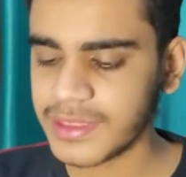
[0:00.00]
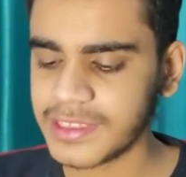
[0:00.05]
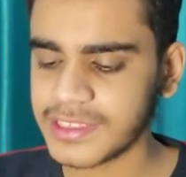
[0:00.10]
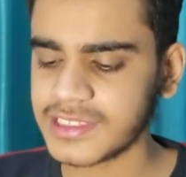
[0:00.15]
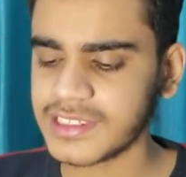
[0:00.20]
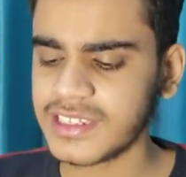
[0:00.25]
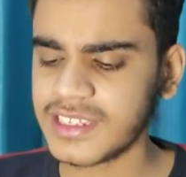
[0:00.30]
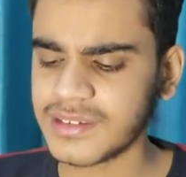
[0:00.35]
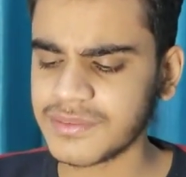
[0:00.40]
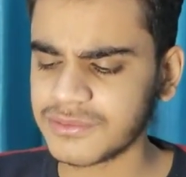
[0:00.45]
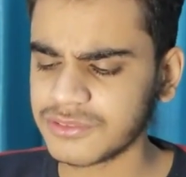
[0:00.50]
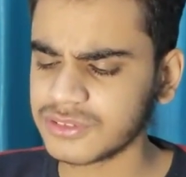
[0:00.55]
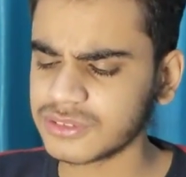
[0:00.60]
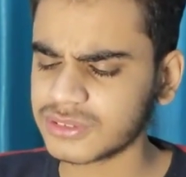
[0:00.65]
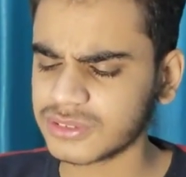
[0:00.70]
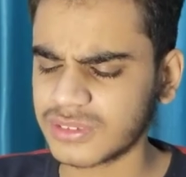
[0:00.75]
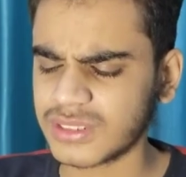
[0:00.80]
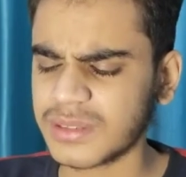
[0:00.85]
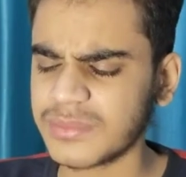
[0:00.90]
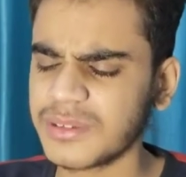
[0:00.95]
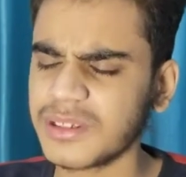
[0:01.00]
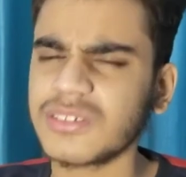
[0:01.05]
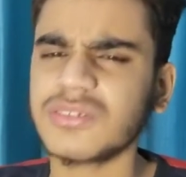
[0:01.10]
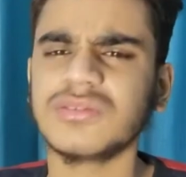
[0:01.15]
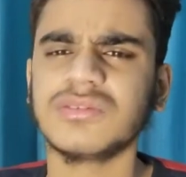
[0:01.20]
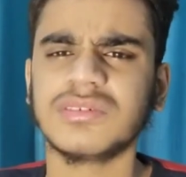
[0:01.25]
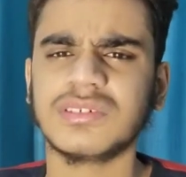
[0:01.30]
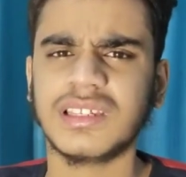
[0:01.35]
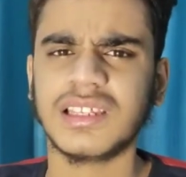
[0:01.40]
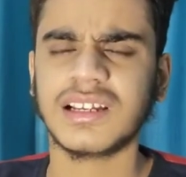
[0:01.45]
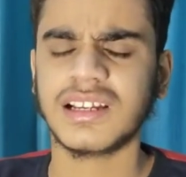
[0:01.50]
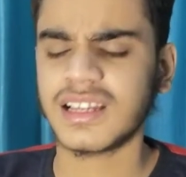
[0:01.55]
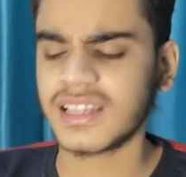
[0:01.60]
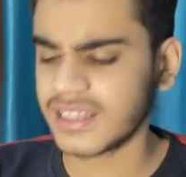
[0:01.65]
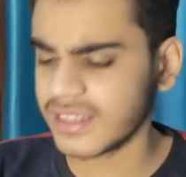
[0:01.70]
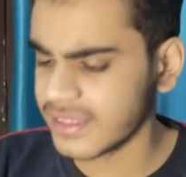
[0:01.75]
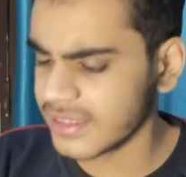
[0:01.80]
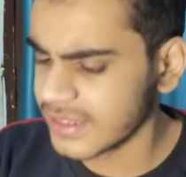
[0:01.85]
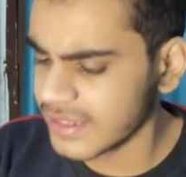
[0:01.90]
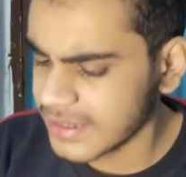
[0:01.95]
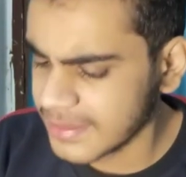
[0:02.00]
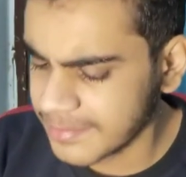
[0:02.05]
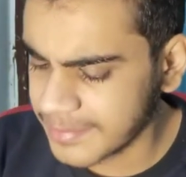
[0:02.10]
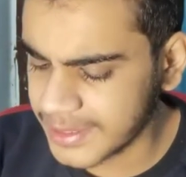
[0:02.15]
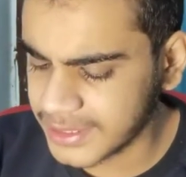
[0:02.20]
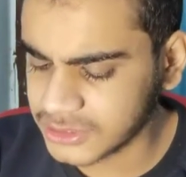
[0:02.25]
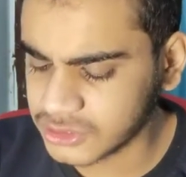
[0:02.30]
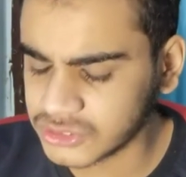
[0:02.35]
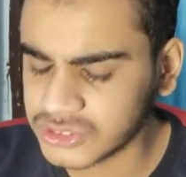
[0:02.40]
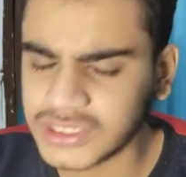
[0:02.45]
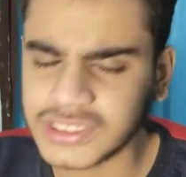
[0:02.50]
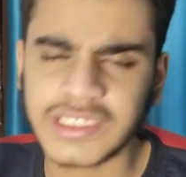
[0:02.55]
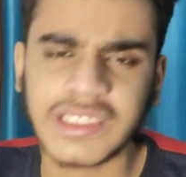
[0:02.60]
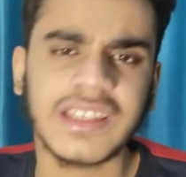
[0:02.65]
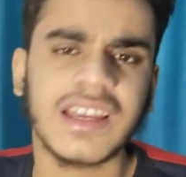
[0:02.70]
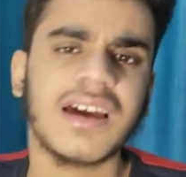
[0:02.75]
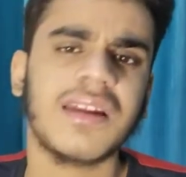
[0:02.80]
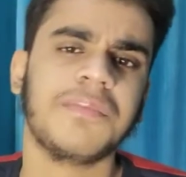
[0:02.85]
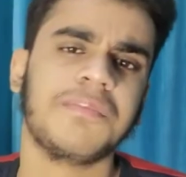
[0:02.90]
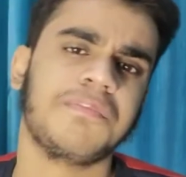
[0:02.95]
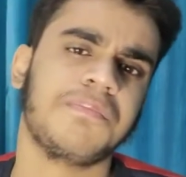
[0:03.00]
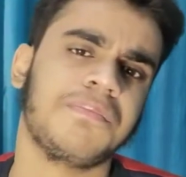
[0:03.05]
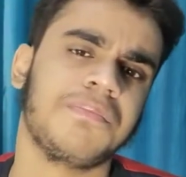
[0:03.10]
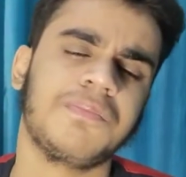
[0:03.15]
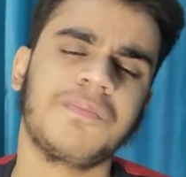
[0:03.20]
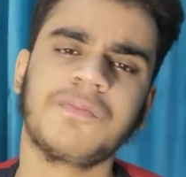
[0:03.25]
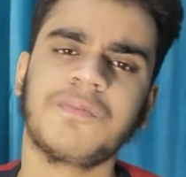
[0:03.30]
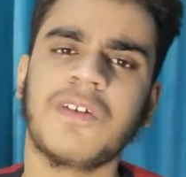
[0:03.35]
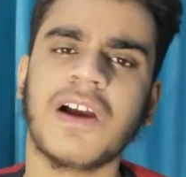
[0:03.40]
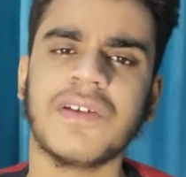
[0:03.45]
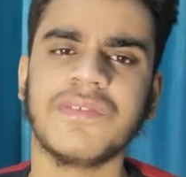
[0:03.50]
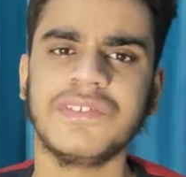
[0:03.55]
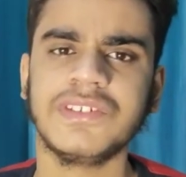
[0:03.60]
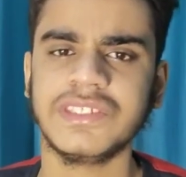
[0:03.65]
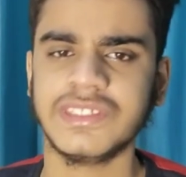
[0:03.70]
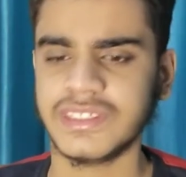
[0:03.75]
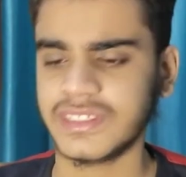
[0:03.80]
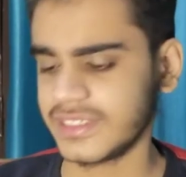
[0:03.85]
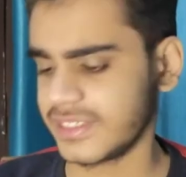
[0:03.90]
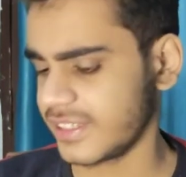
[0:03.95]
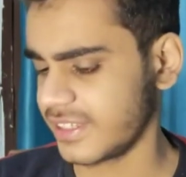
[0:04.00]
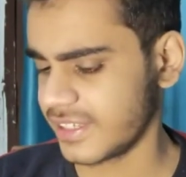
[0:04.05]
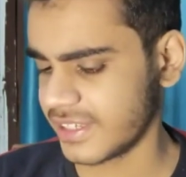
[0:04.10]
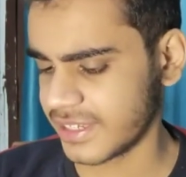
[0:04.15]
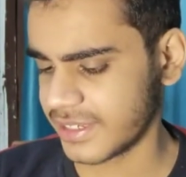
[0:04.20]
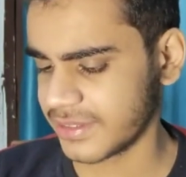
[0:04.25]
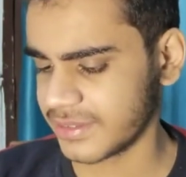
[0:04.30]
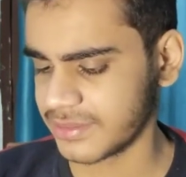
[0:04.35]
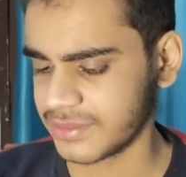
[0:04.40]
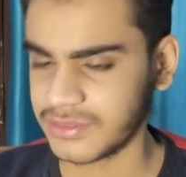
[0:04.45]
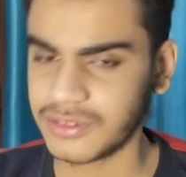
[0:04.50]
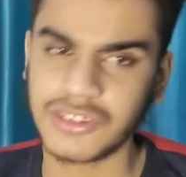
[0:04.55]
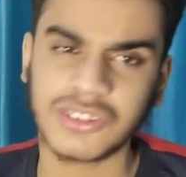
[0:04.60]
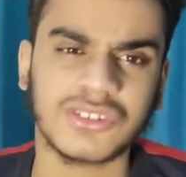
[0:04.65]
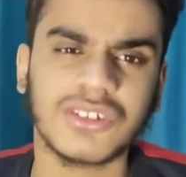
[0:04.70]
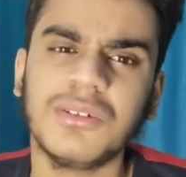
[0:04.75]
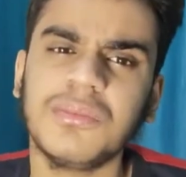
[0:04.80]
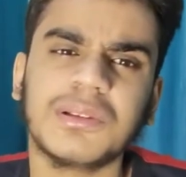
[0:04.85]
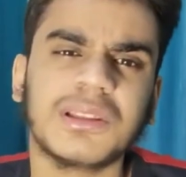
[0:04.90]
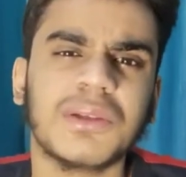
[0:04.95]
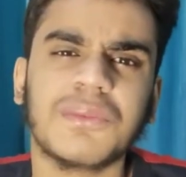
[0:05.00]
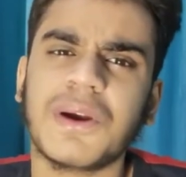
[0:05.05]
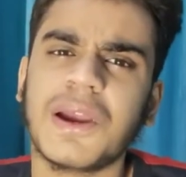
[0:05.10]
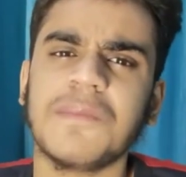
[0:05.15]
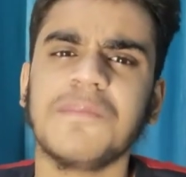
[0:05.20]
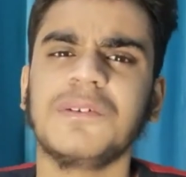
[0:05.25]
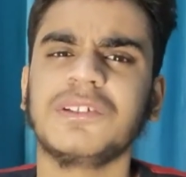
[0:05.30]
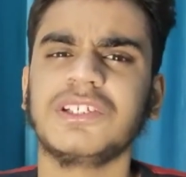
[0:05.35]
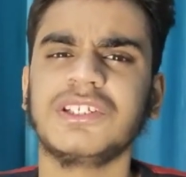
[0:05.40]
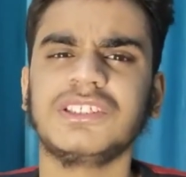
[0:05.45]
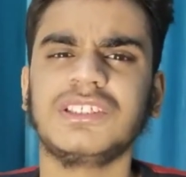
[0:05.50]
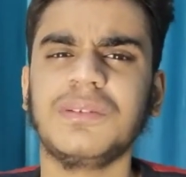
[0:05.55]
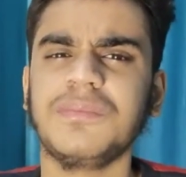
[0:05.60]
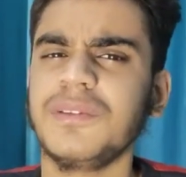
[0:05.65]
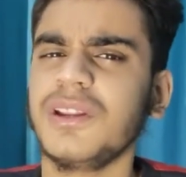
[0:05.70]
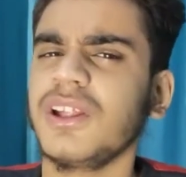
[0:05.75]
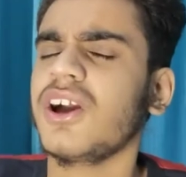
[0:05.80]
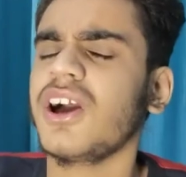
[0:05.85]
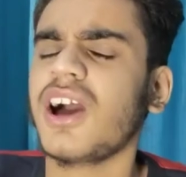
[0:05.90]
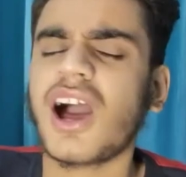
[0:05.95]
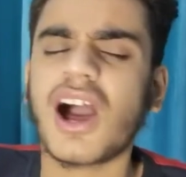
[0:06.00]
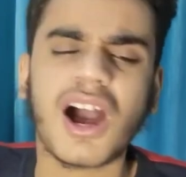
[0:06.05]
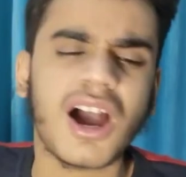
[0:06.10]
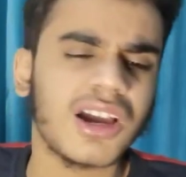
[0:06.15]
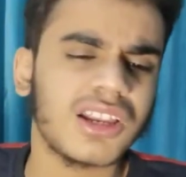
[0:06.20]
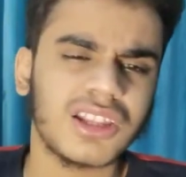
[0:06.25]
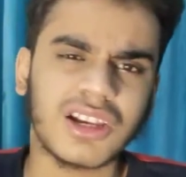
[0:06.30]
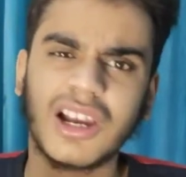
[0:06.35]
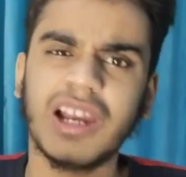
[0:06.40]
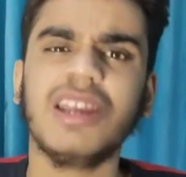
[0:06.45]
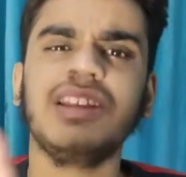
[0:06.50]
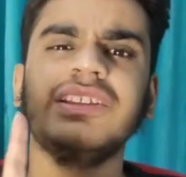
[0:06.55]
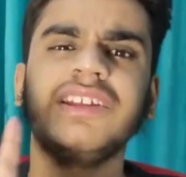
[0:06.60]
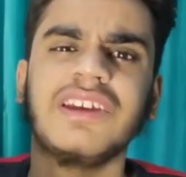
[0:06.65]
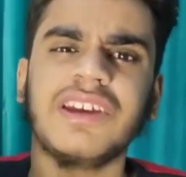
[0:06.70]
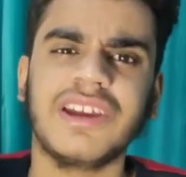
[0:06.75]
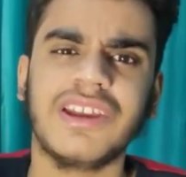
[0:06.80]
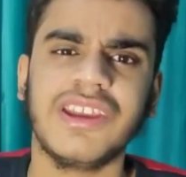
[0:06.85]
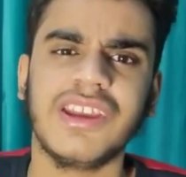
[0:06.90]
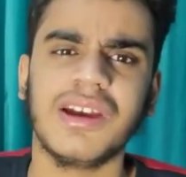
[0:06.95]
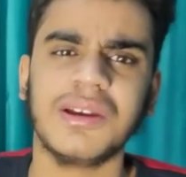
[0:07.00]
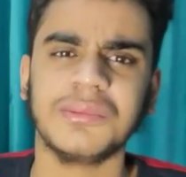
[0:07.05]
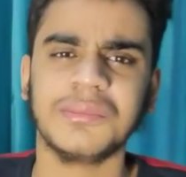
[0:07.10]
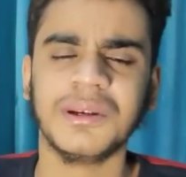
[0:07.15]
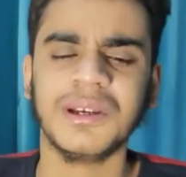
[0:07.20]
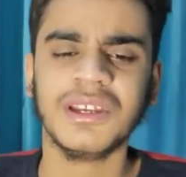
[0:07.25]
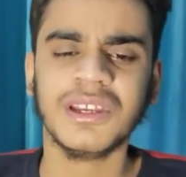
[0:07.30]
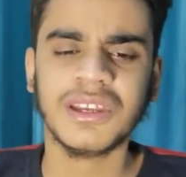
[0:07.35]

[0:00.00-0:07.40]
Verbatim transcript: इसलिए वो थोड़ा मेरे को लगा मैंने सोचा था यार फाइव जी दे देंगे ये इतने मतलब हाइट मचाई थी कहा आग लगा ही देंगे यार